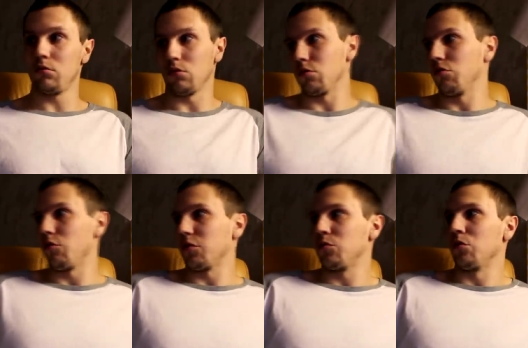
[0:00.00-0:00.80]
Он такой на него
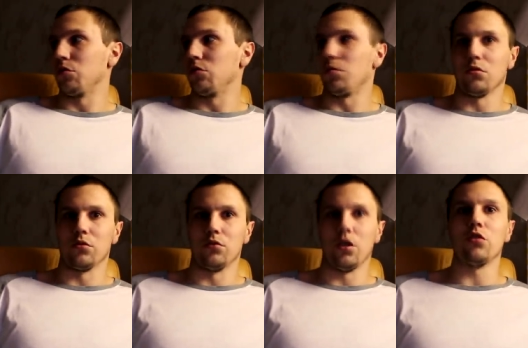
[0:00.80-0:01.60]
посмотрит, типа, он
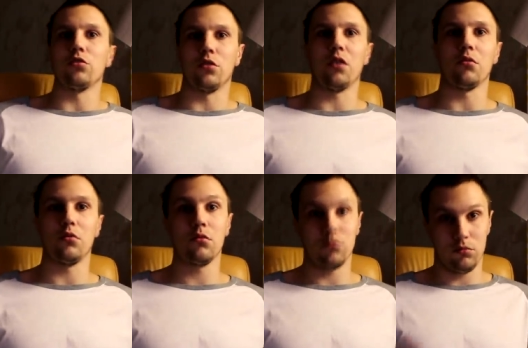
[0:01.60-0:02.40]
говорит, я не знаю.
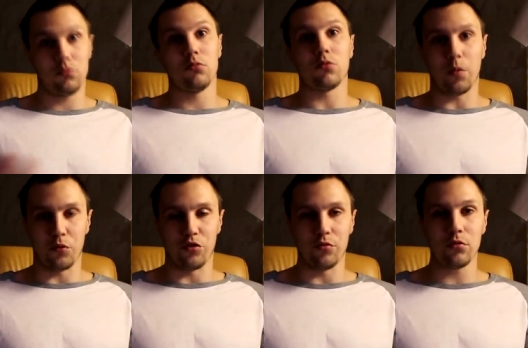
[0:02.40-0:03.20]
А
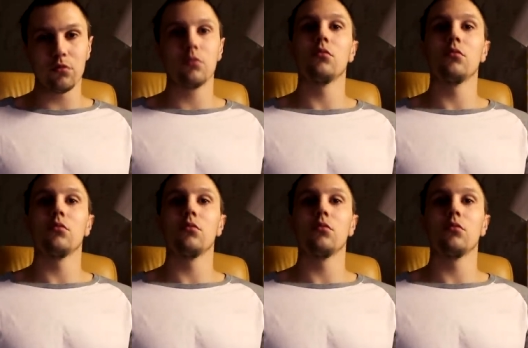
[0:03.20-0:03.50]
почему?